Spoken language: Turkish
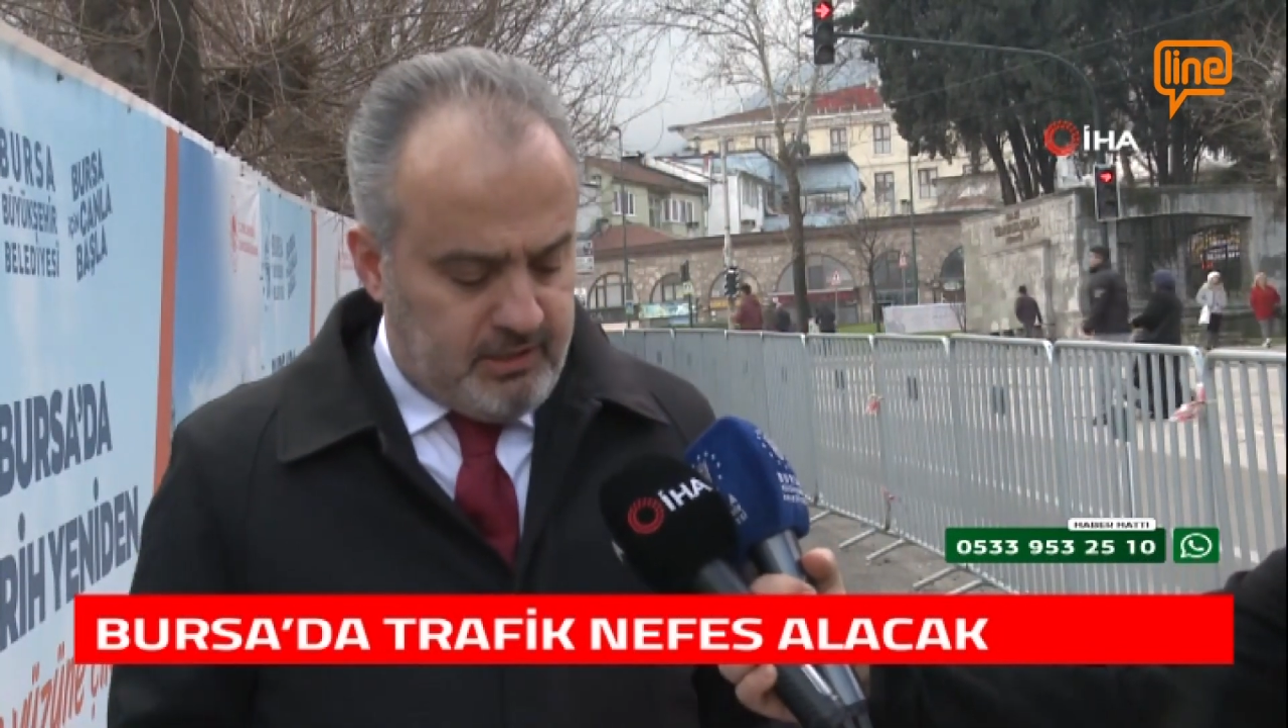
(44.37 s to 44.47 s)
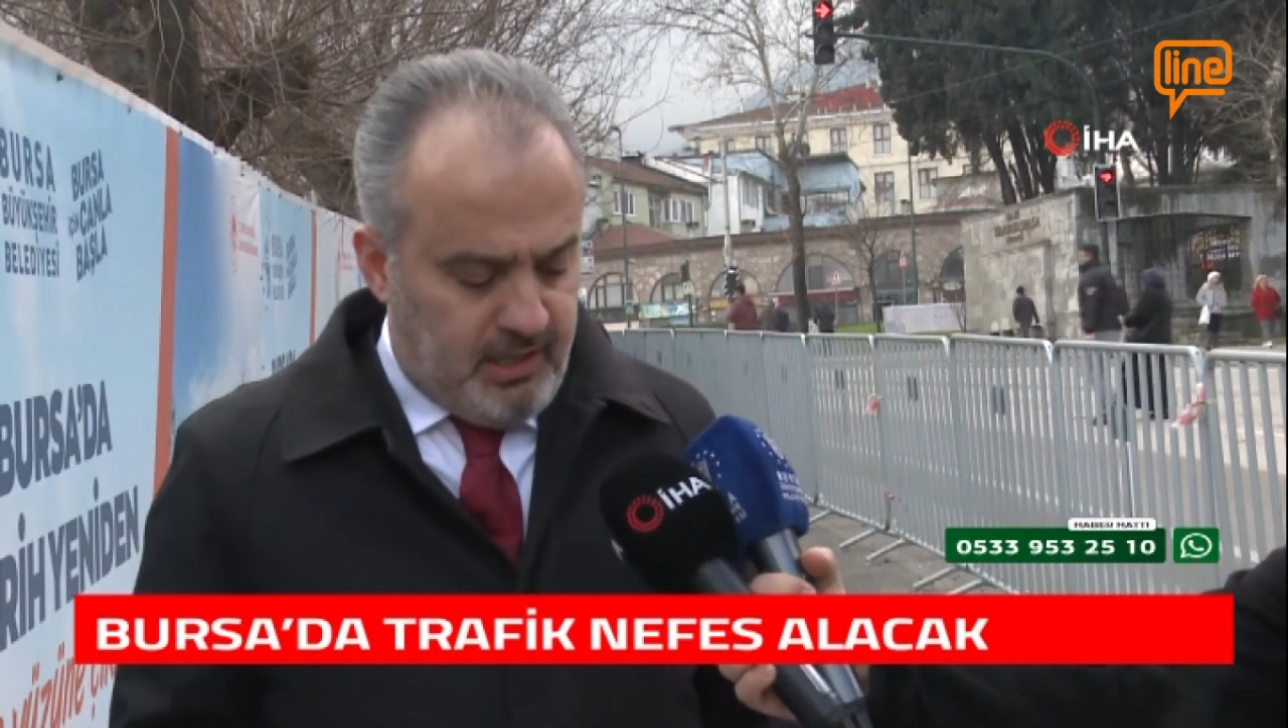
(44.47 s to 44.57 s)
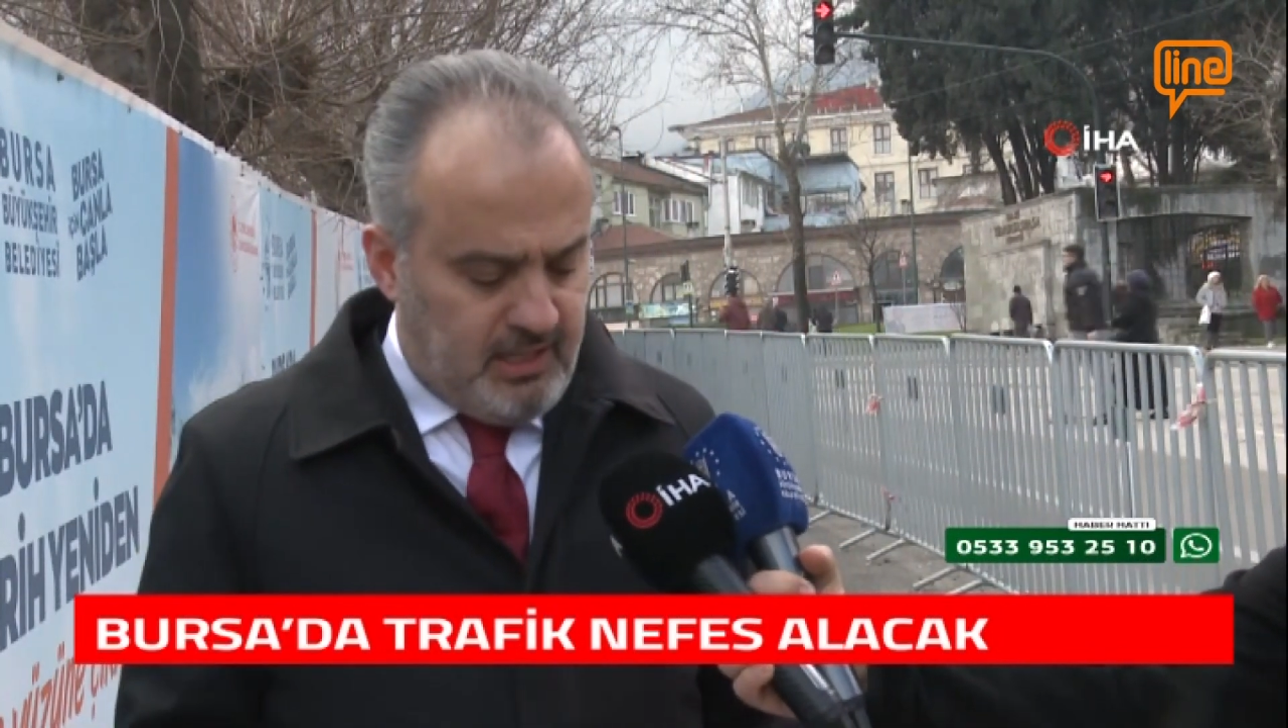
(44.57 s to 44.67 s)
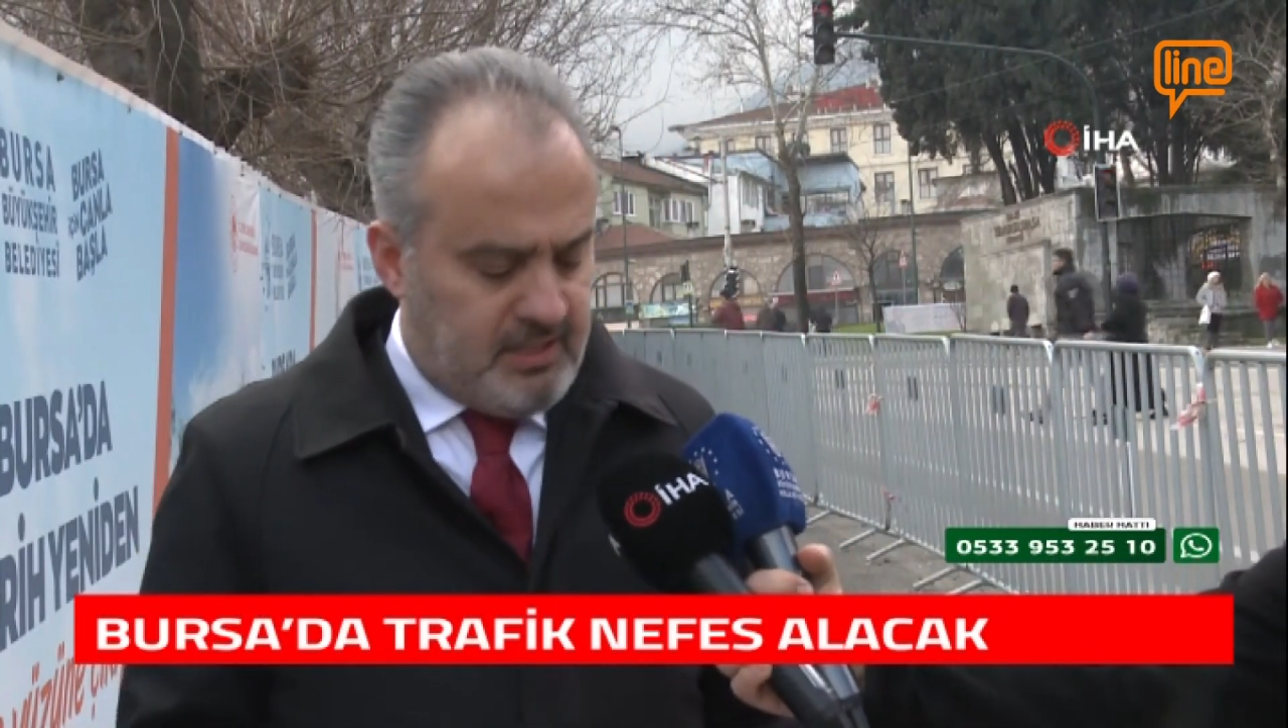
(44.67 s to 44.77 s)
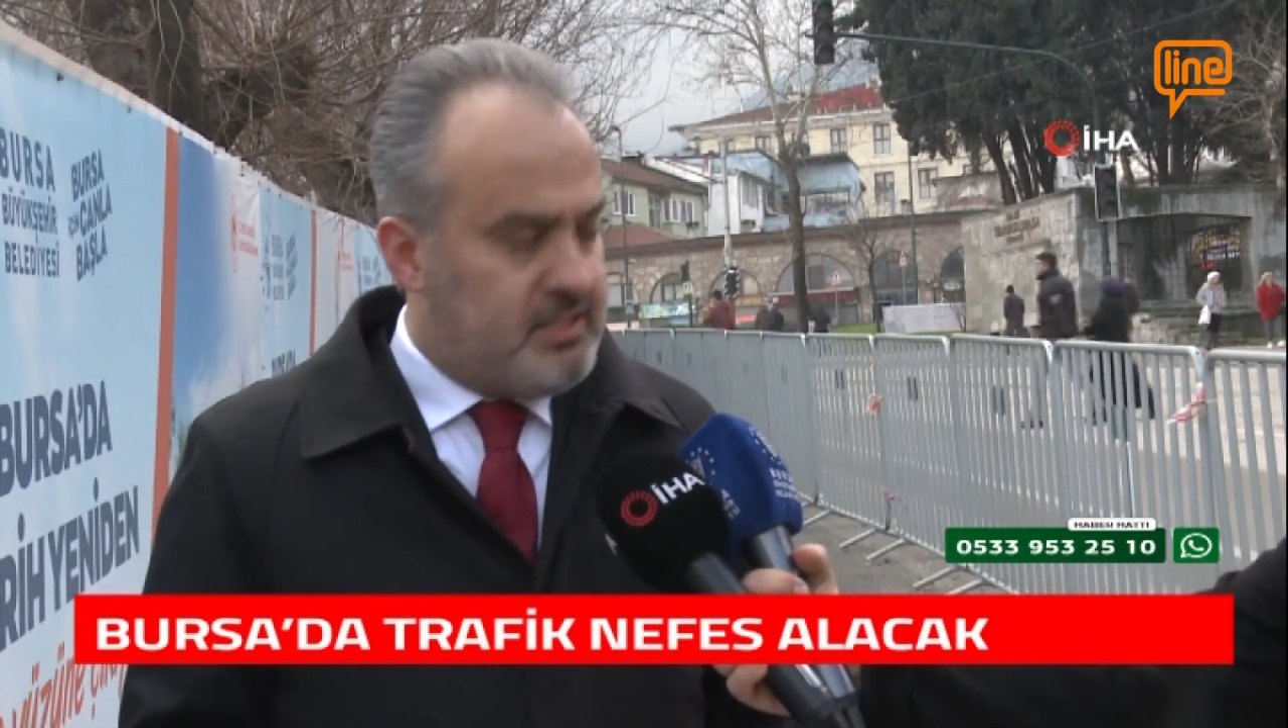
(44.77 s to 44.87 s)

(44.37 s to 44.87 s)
raylı